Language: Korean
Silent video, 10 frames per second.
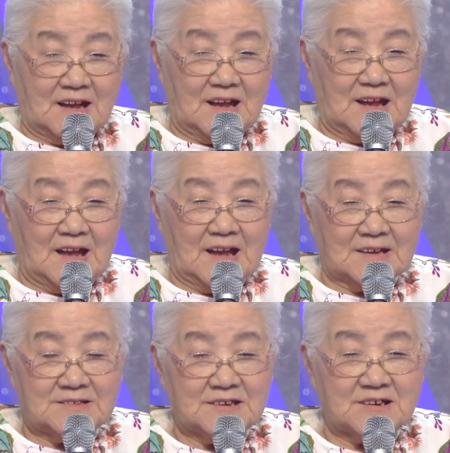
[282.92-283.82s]
몰라.
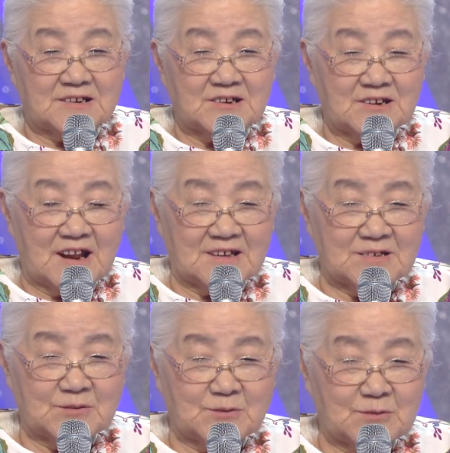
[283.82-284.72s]
아니 거예요? 그건
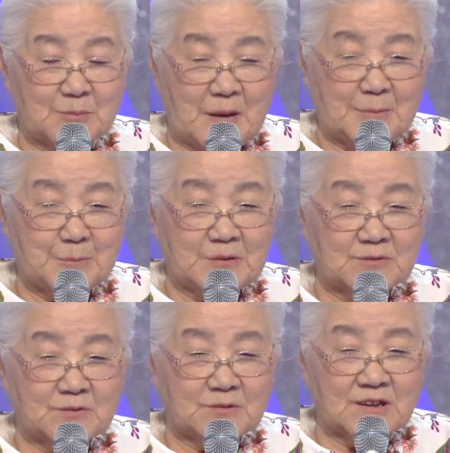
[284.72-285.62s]
아니고 밥
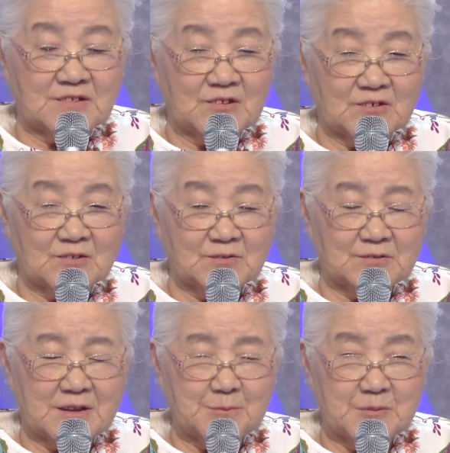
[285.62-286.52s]
보고 애들
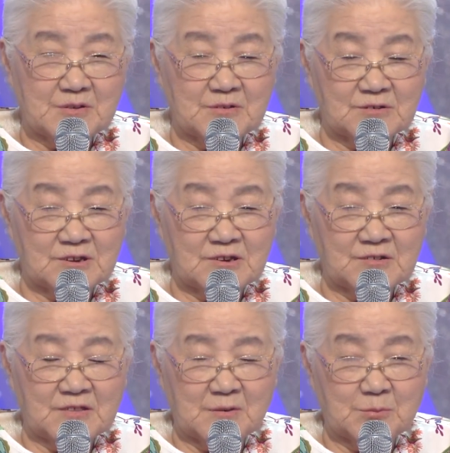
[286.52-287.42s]
오고 남편 오고
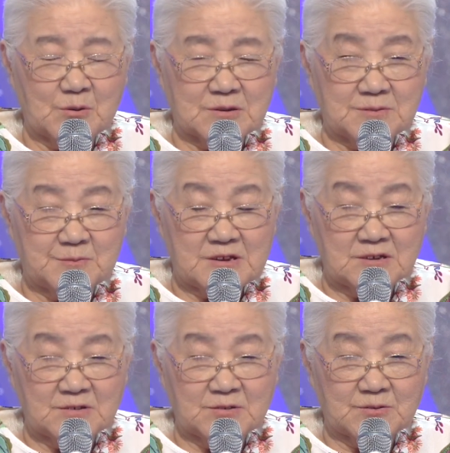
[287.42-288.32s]
있는데 뭐
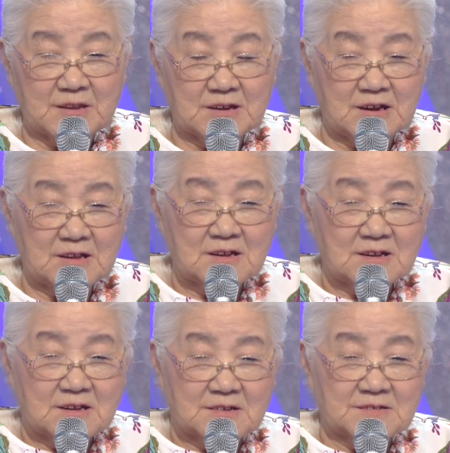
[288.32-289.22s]
김장은 또 내가
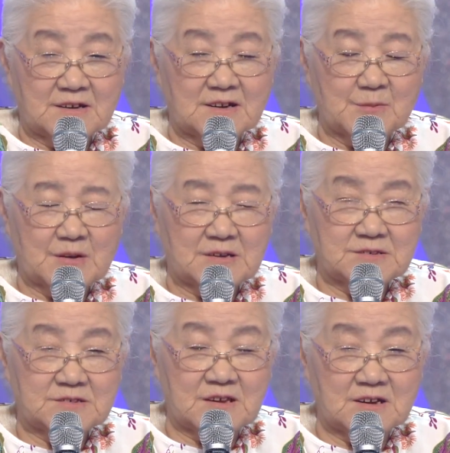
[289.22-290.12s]
사람
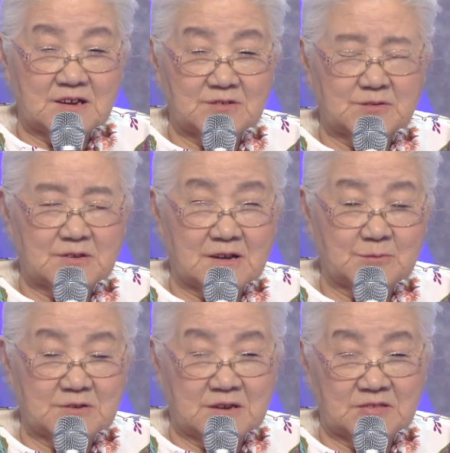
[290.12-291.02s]
같이 해가지고
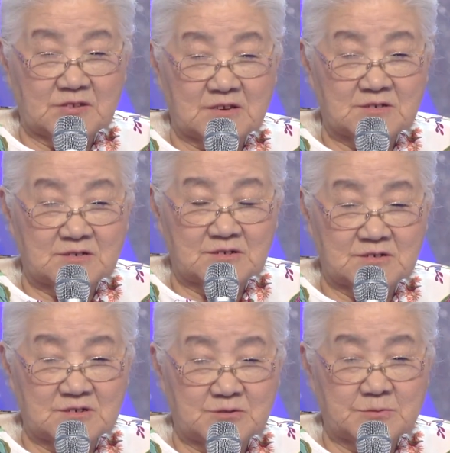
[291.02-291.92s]
하면 되는
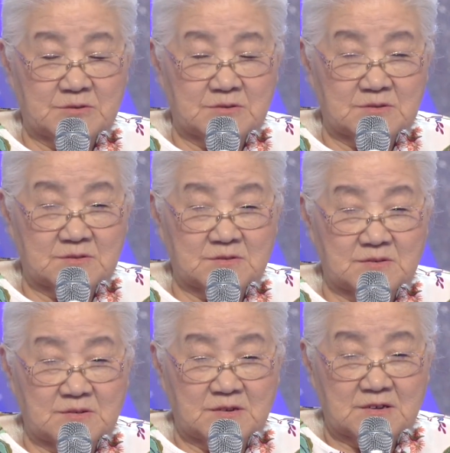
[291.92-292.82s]
거죠
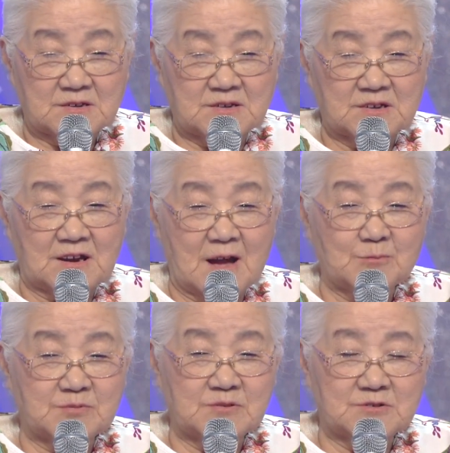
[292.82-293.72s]
뭐. 그러니까
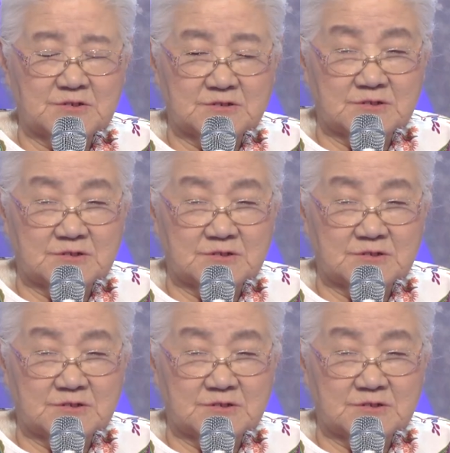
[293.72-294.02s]
안 불렀죠.